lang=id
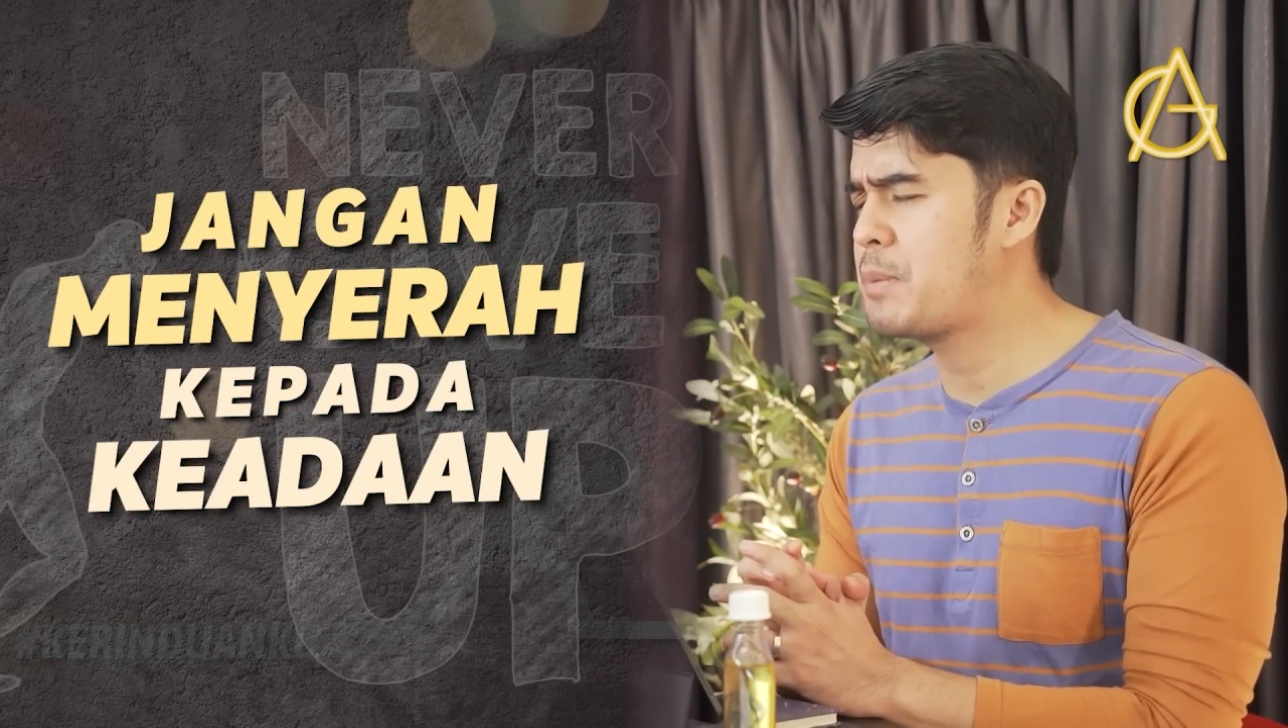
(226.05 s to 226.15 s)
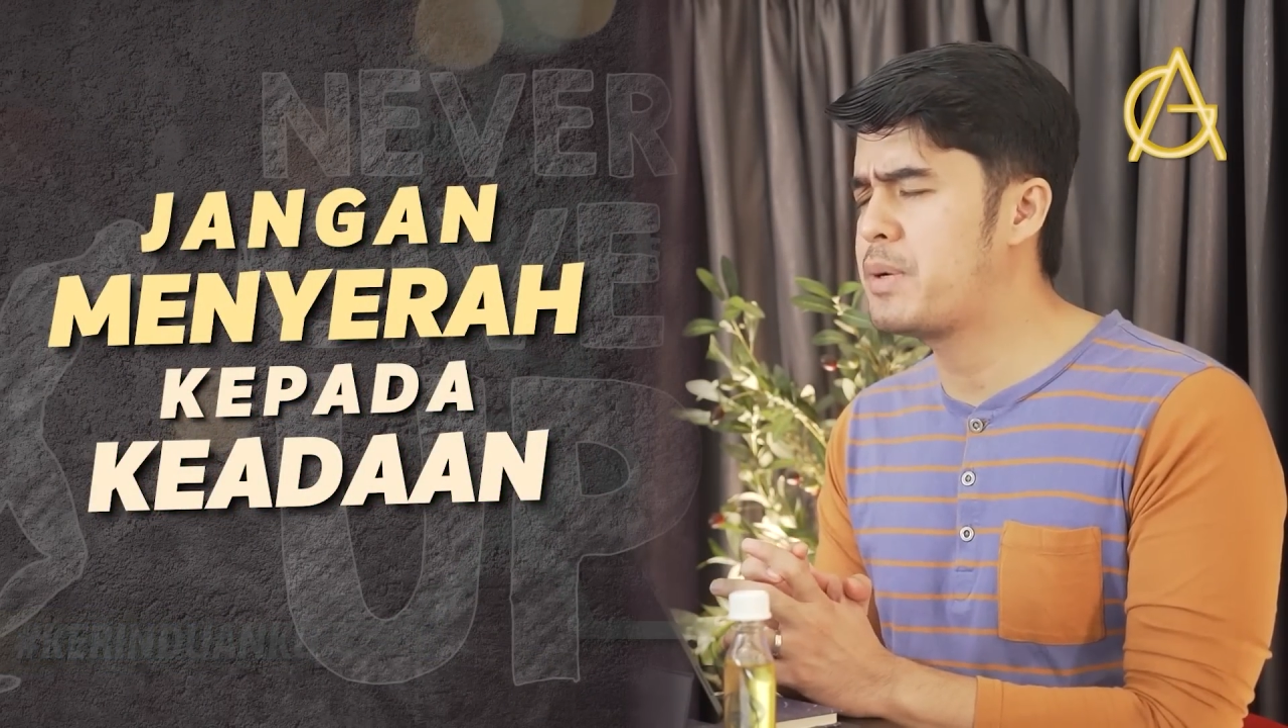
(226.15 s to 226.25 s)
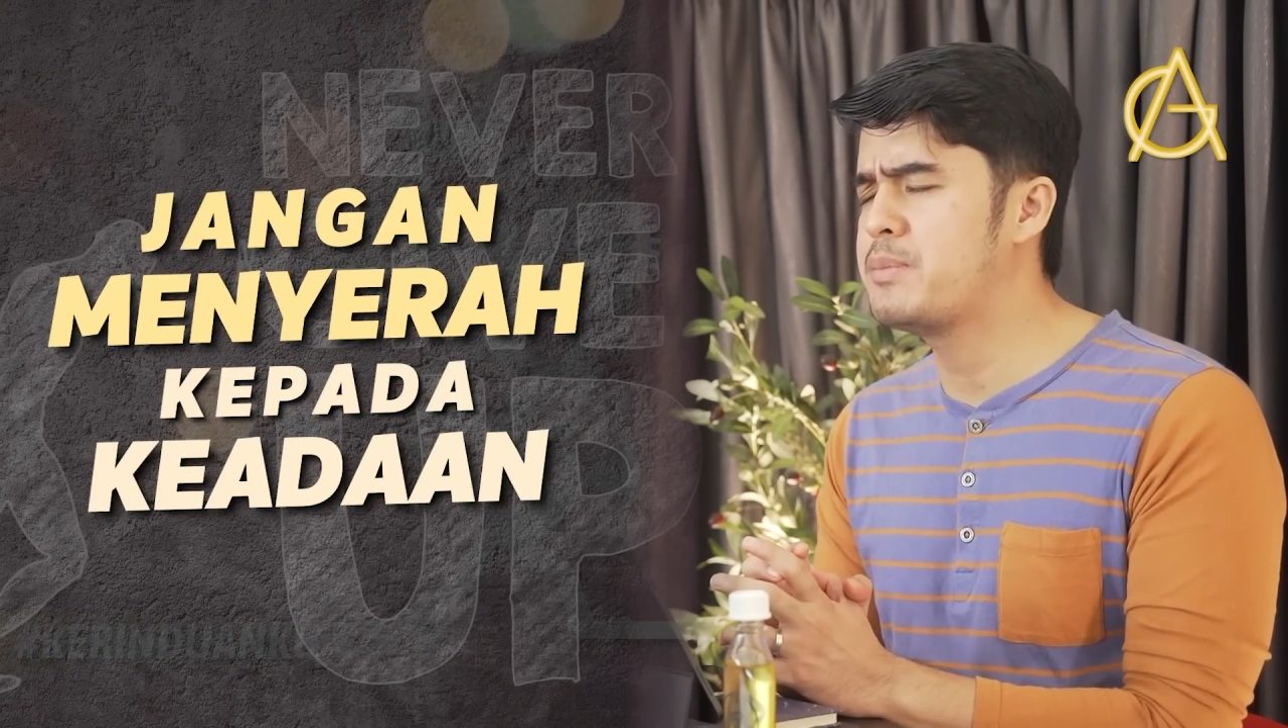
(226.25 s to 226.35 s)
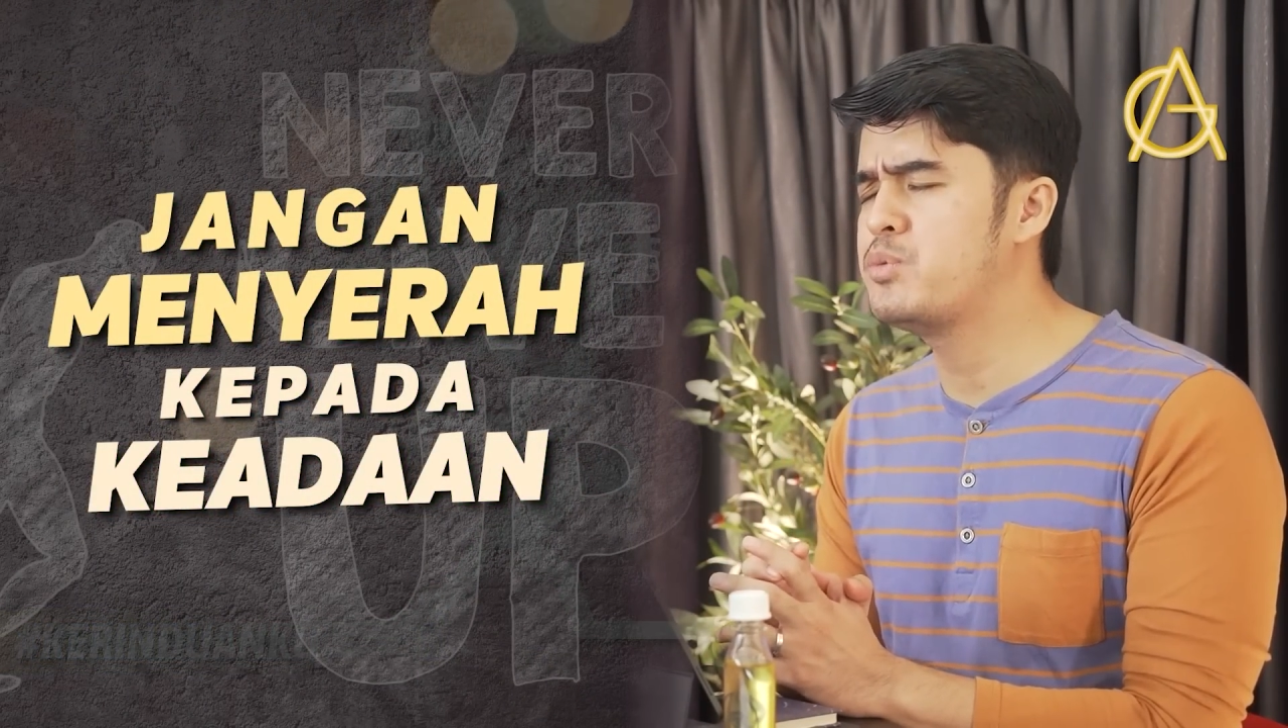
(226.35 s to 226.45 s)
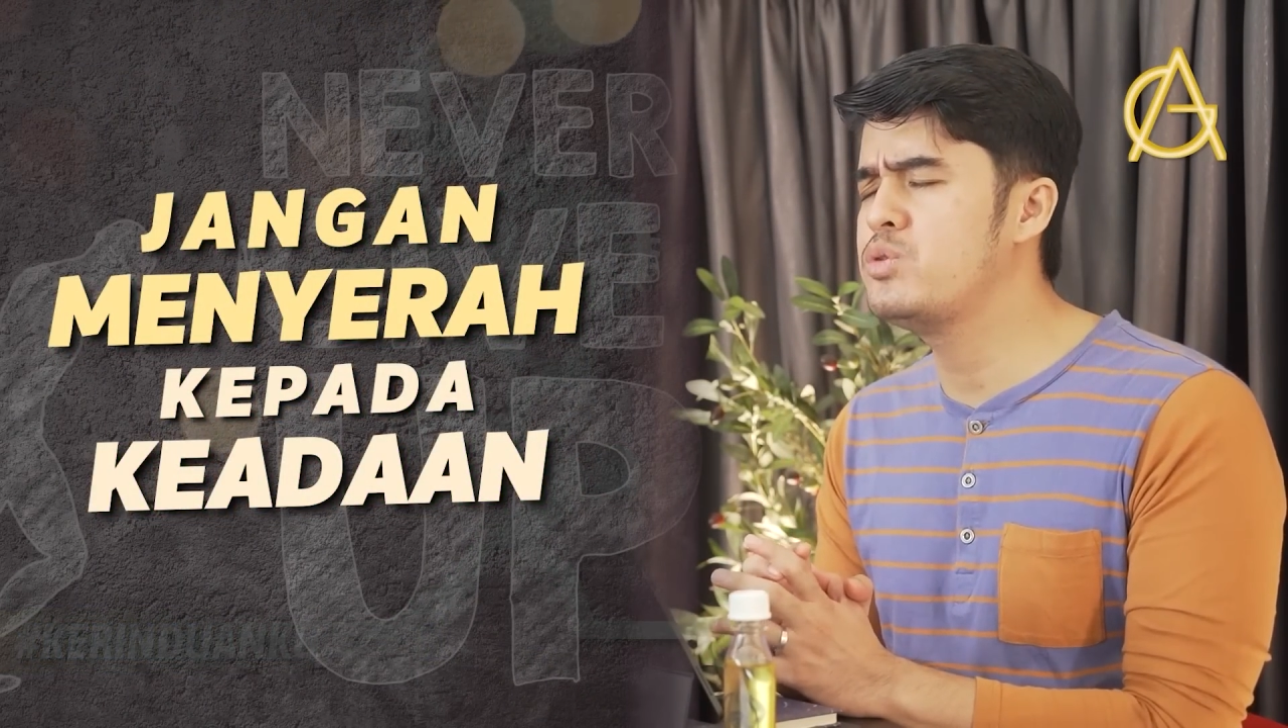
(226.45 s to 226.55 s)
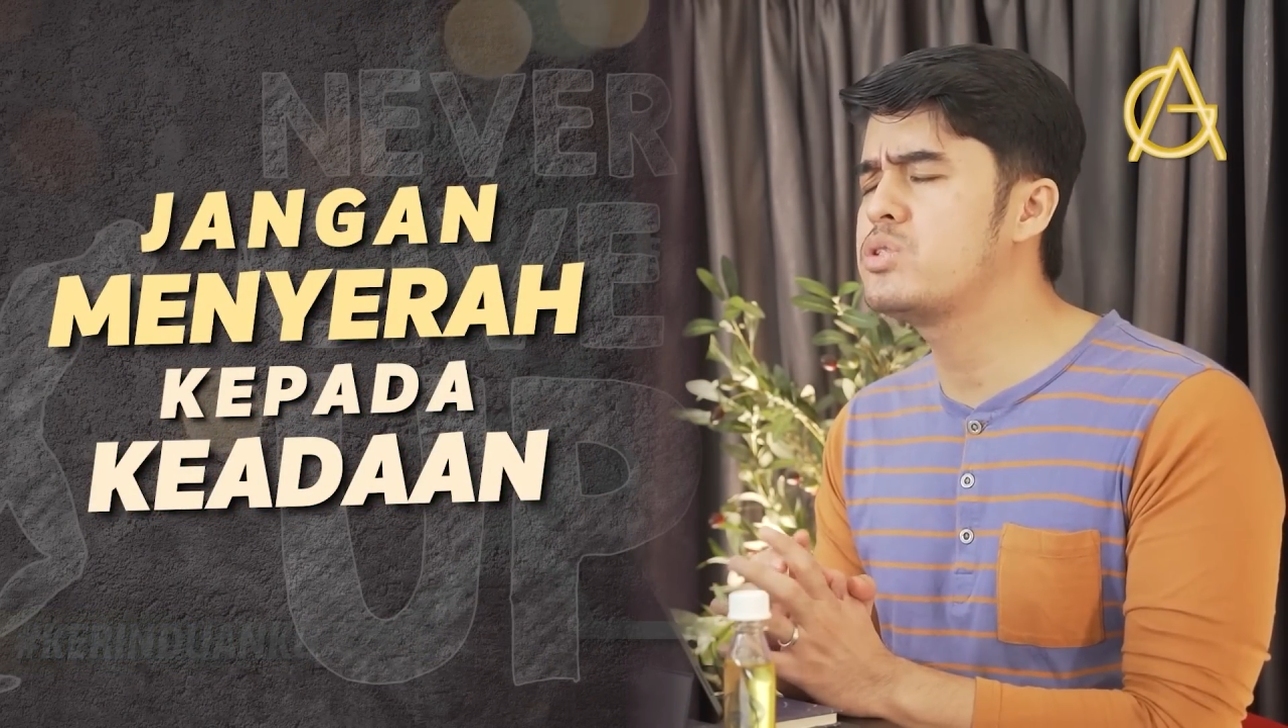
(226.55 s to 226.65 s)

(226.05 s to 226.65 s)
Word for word: apapun,